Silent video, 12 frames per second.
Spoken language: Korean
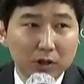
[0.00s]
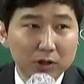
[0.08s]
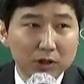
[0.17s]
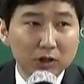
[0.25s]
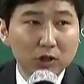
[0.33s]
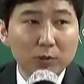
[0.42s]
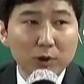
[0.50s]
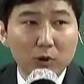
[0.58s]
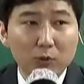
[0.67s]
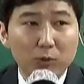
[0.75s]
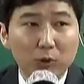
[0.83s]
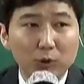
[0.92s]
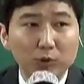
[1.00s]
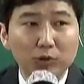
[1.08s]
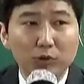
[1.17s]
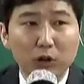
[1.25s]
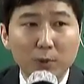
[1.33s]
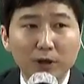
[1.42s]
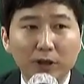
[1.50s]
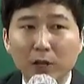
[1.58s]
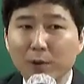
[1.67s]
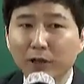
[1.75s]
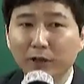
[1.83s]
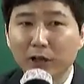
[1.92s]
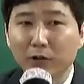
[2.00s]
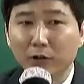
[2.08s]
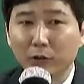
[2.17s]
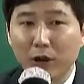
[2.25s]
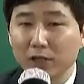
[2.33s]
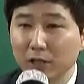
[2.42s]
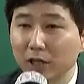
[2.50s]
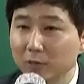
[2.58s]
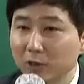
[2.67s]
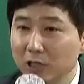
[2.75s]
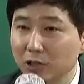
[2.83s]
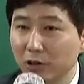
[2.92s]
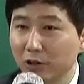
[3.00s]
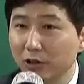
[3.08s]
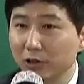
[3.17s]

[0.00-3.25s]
실업의 공포로부터 해방 해방된다는 건 굉장한 의미가 있어요.